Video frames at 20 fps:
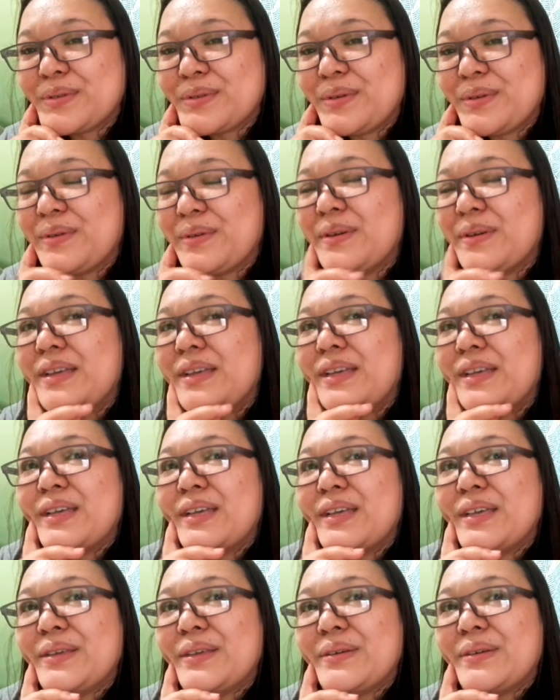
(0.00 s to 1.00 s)
So,
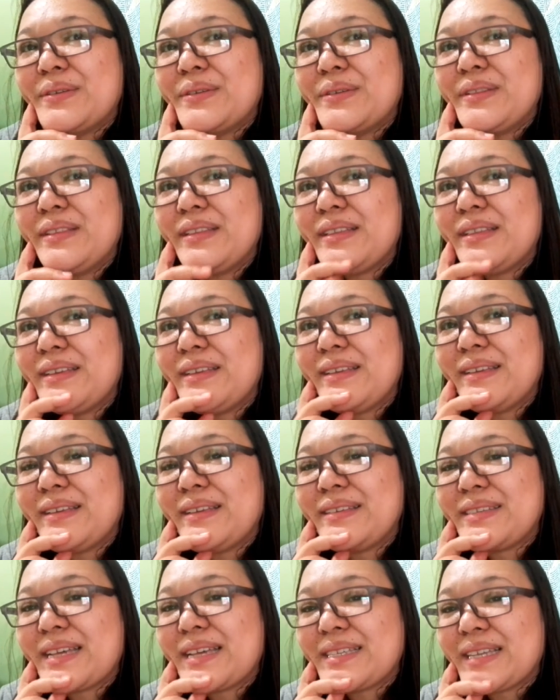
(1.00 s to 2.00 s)
yun,
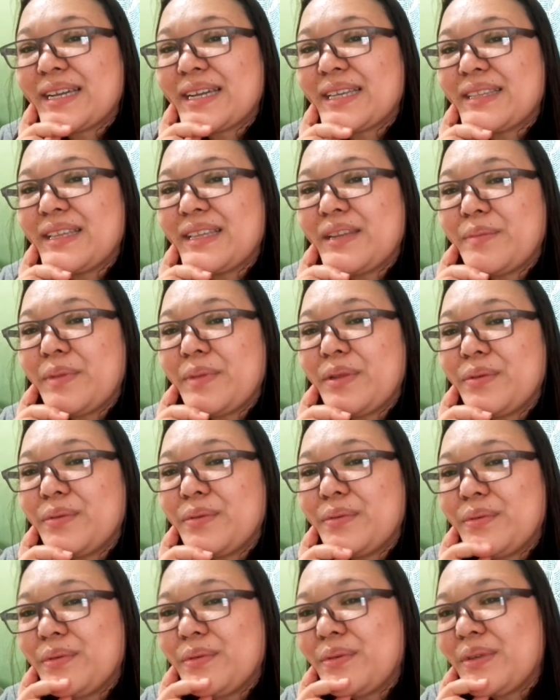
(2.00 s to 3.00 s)
sasakit na naman yung
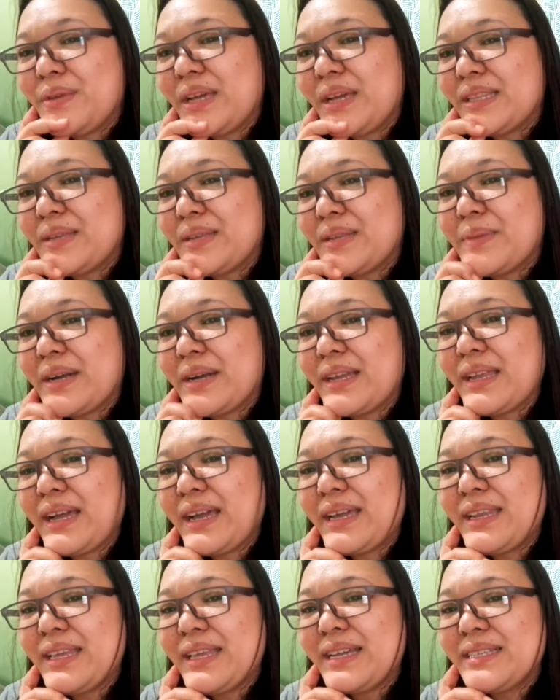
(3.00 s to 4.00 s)
ulo natin mga
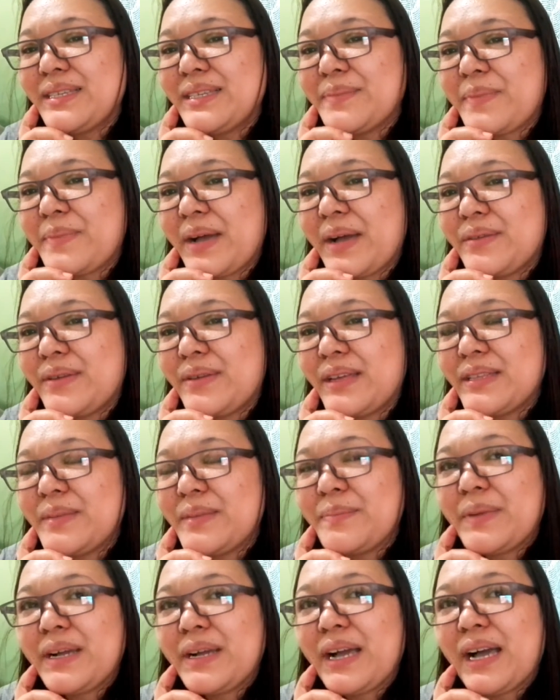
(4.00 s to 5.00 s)
nanay kasi paano natin
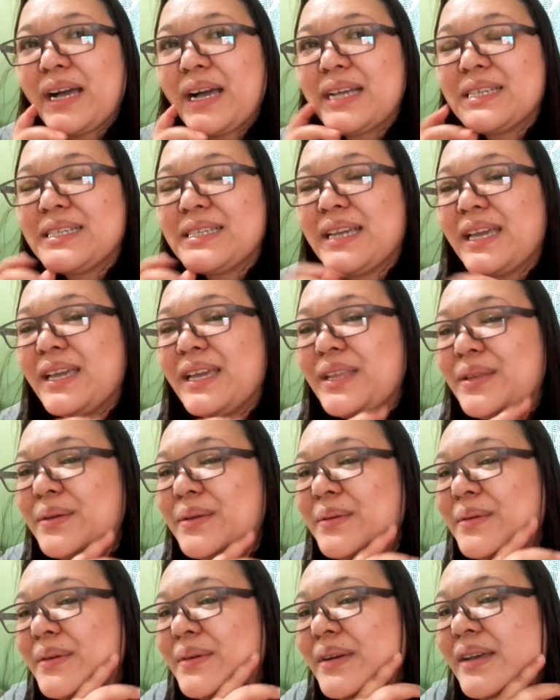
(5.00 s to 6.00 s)
pagkakasyahin
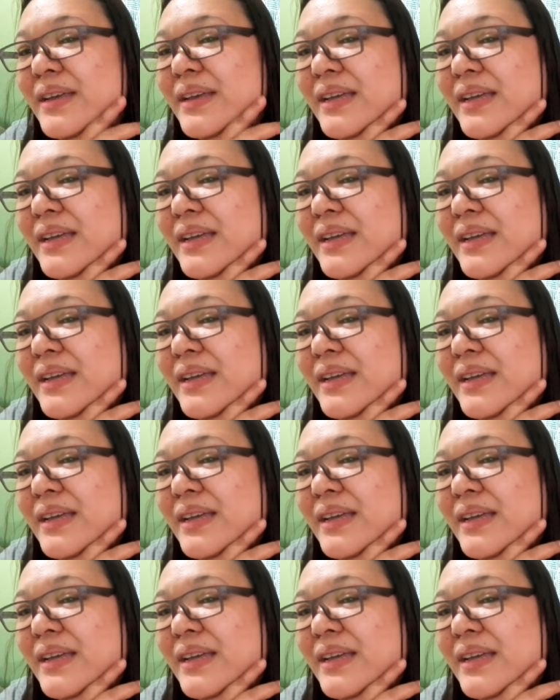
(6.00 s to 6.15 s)
yung